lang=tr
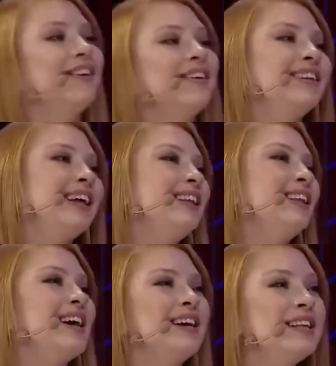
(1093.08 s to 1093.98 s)
Hakikaten. ya ne
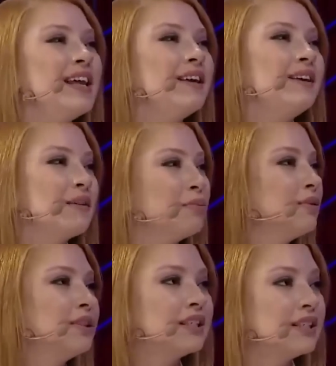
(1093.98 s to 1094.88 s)
ne ne ya
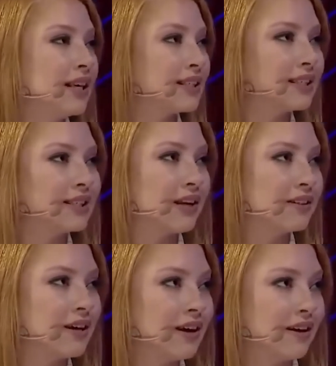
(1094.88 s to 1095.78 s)
bunun nesi seksi
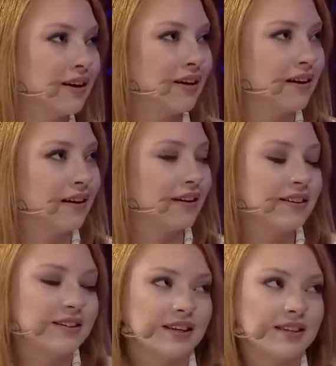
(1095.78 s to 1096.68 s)
sence?
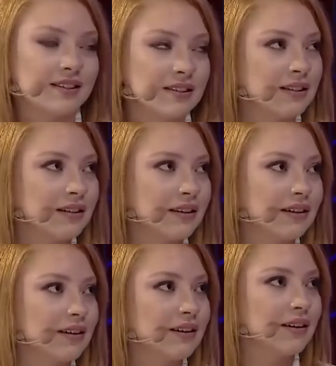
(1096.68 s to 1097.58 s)
Hiç seksi değil.
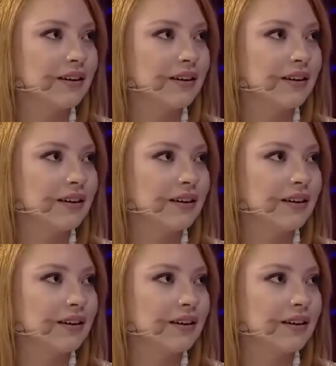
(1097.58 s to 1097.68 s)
